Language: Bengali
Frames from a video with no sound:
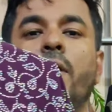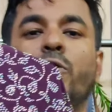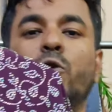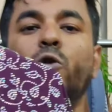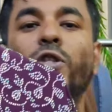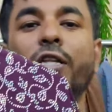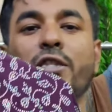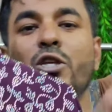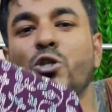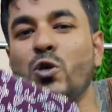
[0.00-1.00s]
মাত্র
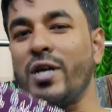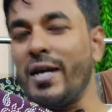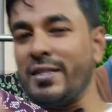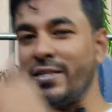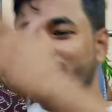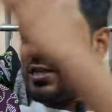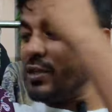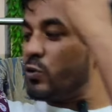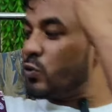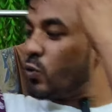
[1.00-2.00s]
তেত্রিশশো টাকায়
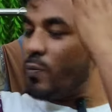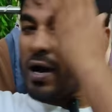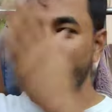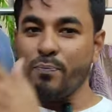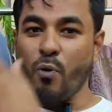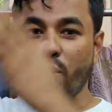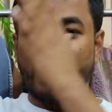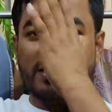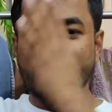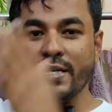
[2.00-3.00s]
দিচ্ছি দুবাই
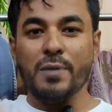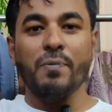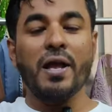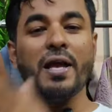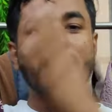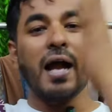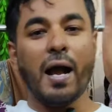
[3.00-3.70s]
পকেট স্লিপ এই